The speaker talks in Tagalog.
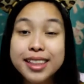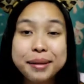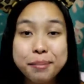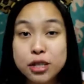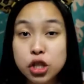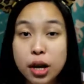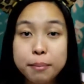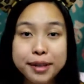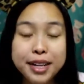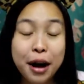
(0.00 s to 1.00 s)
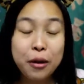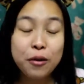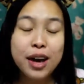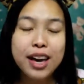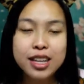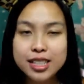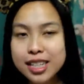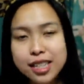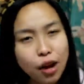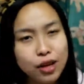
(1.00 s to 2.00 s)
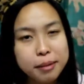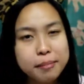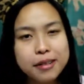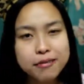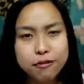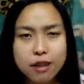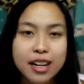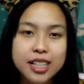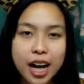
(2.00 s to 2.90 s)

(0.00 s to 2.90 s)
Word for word: nakapag-shopping na ako. And hindi ako nakapag-vlog